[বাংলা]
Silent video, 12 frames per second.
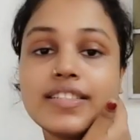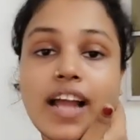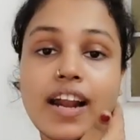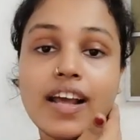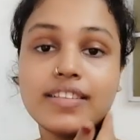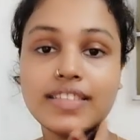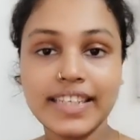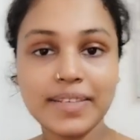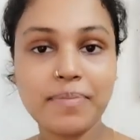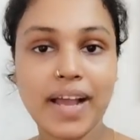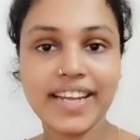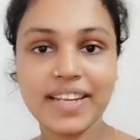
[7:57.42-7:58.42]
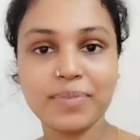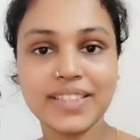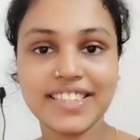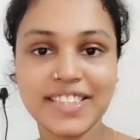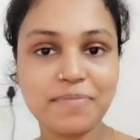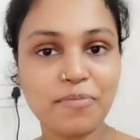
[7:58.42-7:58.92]
যে সারা দিন বাইরে
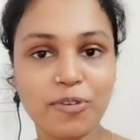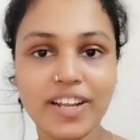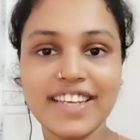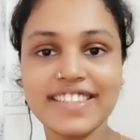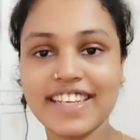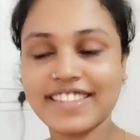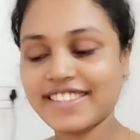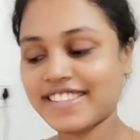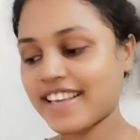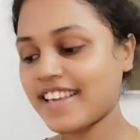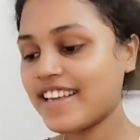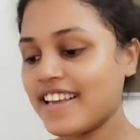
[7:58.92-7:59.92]
বৃষ্টি পড়েই যাচ্ছে